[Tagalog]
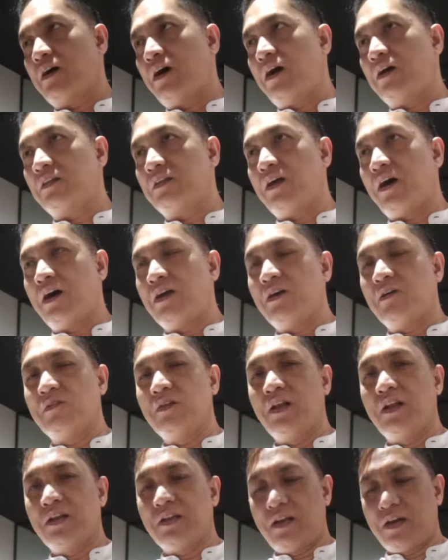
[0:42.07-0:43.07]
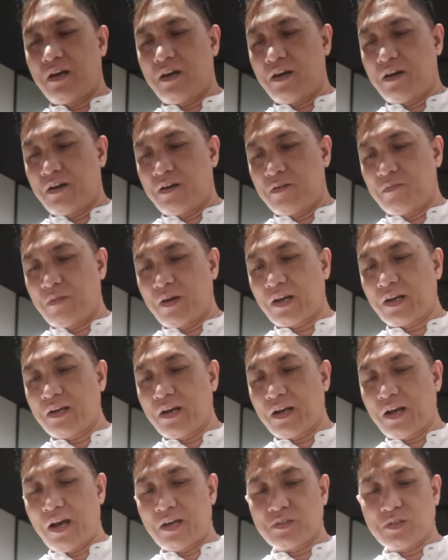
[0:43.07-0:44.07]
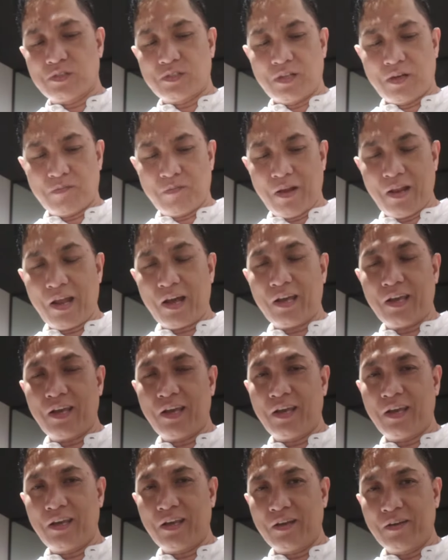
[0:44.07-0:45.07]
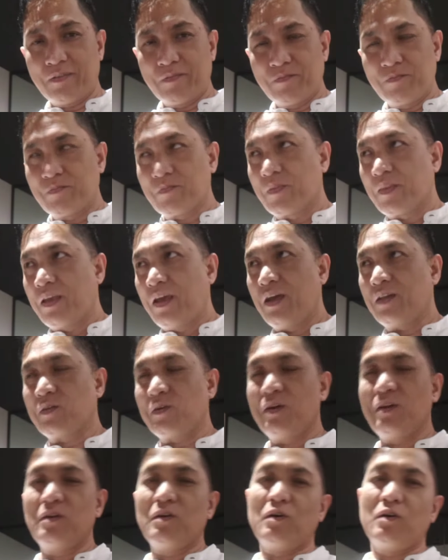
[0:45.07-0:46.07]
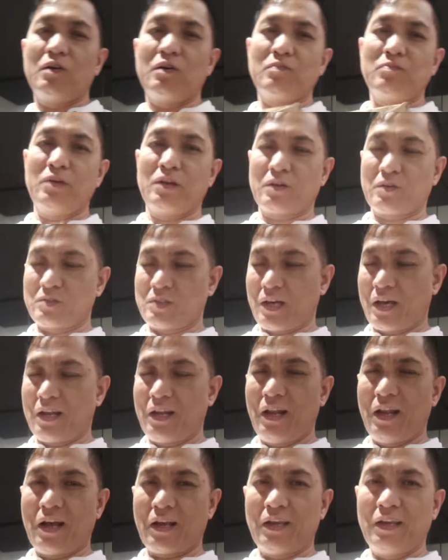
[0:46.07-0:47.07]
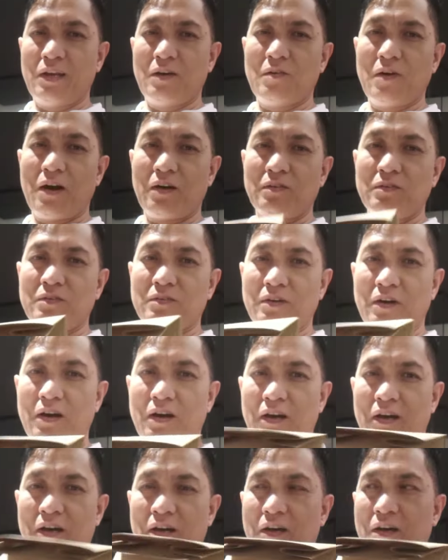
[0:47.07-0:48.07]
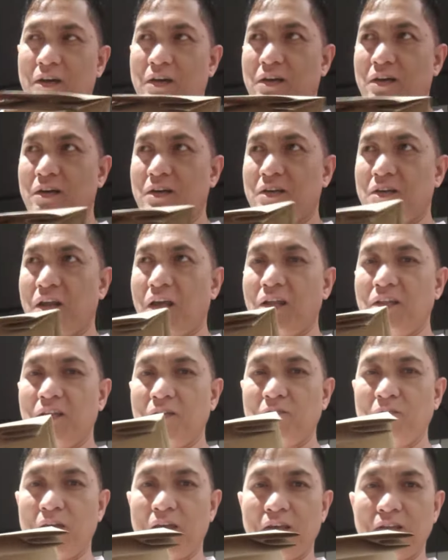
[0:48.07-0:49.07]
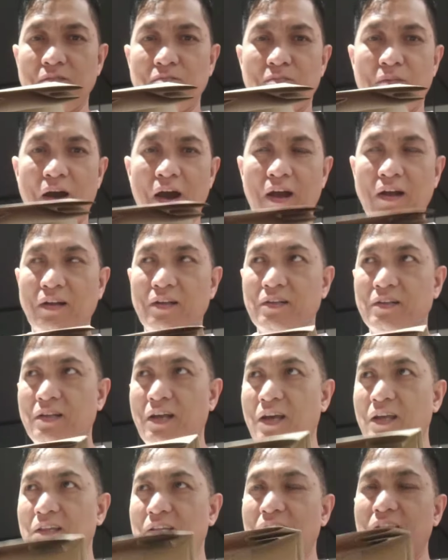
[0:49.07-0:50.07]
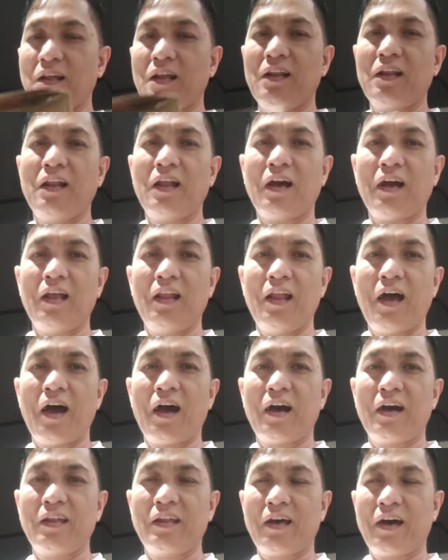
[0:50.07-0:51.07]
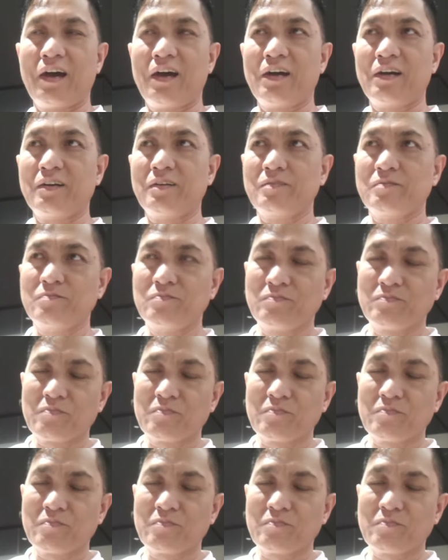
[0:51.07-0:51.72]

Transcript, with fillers: at ayaw nila na magkagastos ng malaki ito ino-offer ko sa kanila ginawa kong uh, ah, ready made bag na hindi na nila kailangan ang